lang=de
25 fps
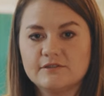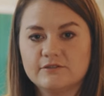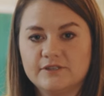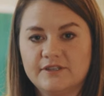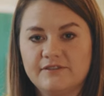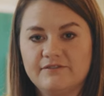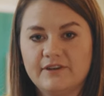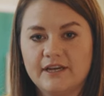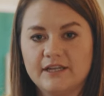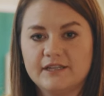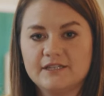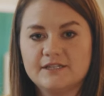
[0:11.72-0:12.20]
und
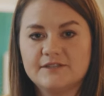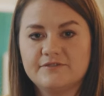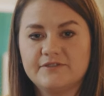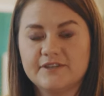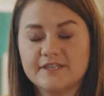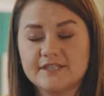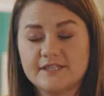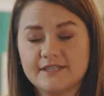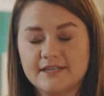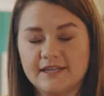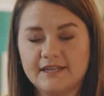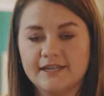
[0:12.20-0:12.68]
Events
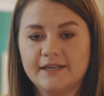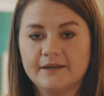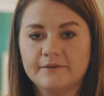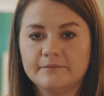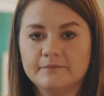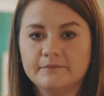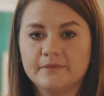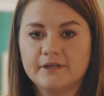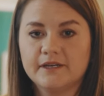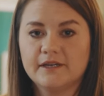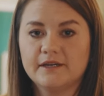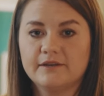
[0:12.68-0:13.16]

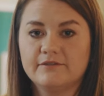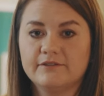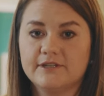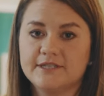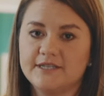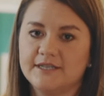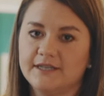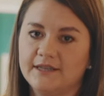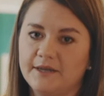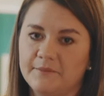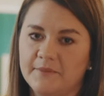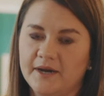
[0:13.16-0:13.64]
fasziniert mich, weil
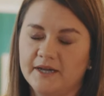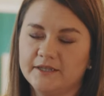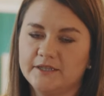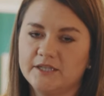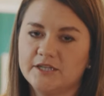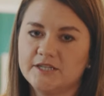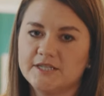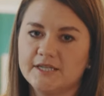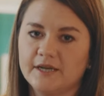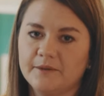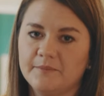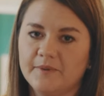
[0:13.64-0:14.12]
sie
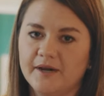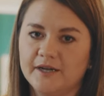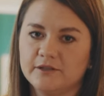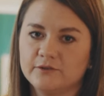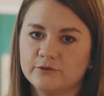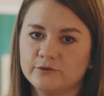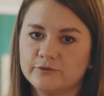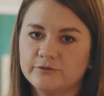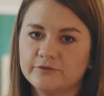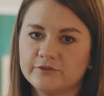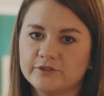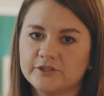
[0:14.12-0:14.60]
thematisch sehr
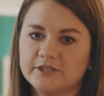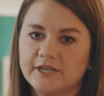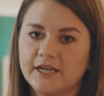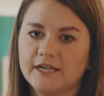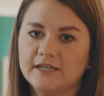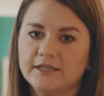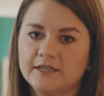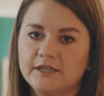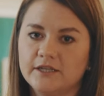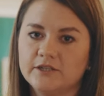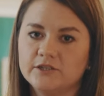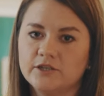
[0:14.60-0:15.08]
breit
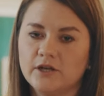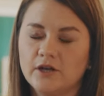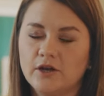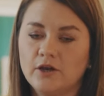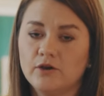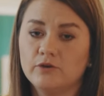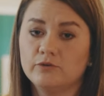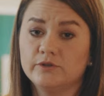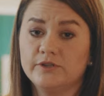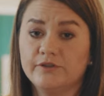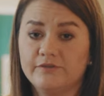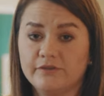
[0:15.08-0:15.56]
aufgestellt ist
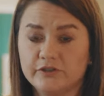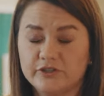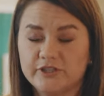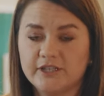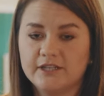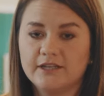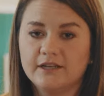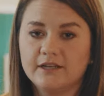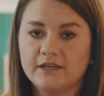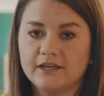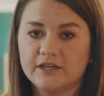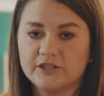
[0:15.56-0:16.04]
und in
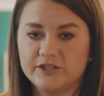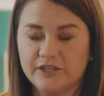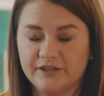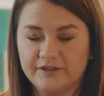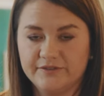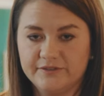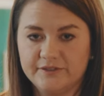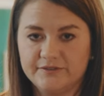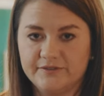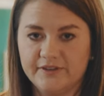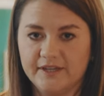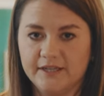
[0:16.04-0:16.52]
verschiedenen
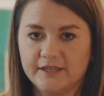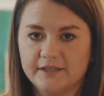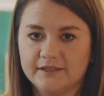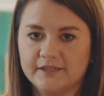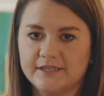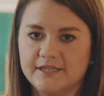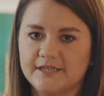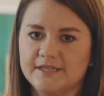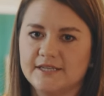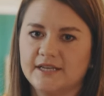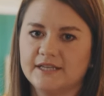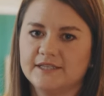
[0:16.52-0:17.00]
Geschäftsfeldern
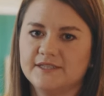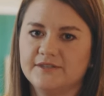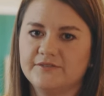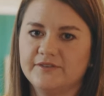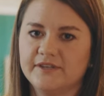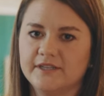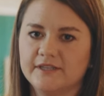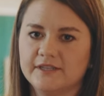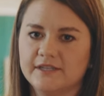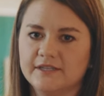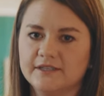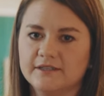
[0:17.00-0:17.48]
Einsatz
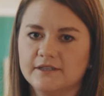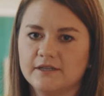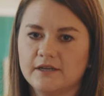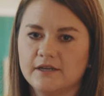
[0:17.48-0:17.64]
findet.